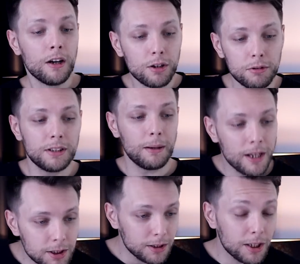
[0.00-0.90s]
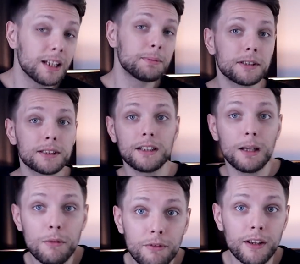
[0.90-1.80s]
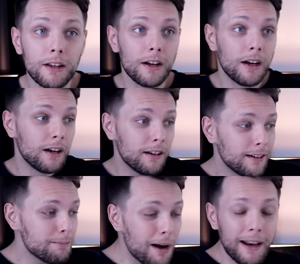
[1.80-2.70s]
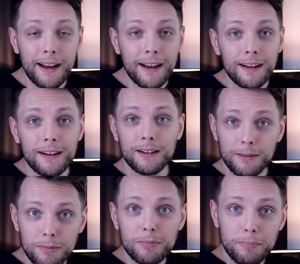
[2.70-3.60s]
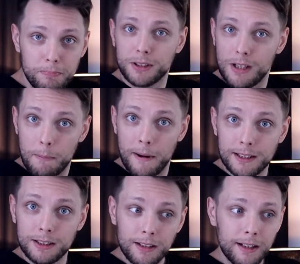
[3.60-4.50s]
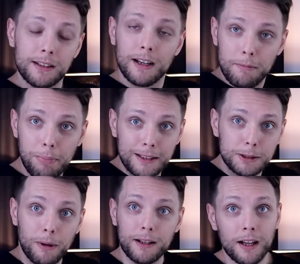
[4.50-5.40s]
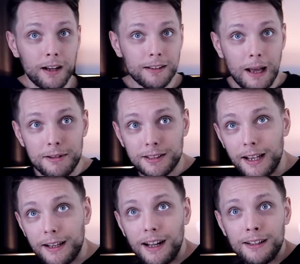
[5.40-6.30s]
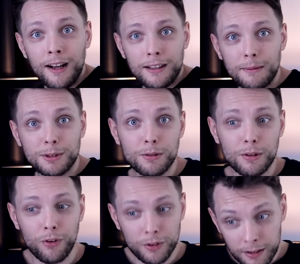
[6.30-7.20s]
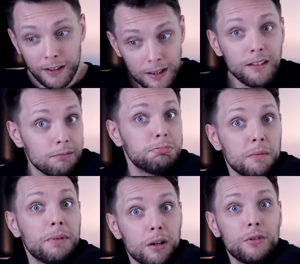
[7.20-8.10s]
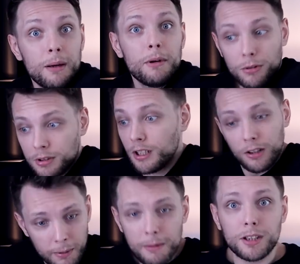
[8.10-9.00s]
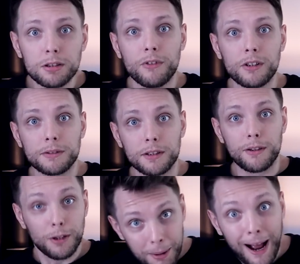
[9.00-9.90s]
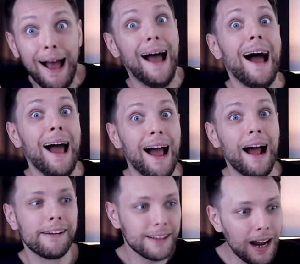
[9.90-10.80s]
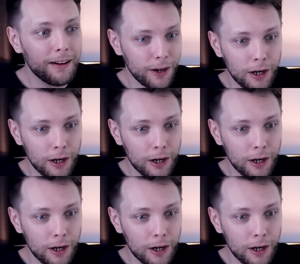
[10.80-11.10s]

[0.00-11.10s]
Rodi tam jedzie, siada z prezydentem i mówi, y, Marek, Mister Prezydent, patrz pan, tam jest ekran, tam są dowody, bombardujemy ruskich, robimy trzecią wojnę światową, dobra? Tak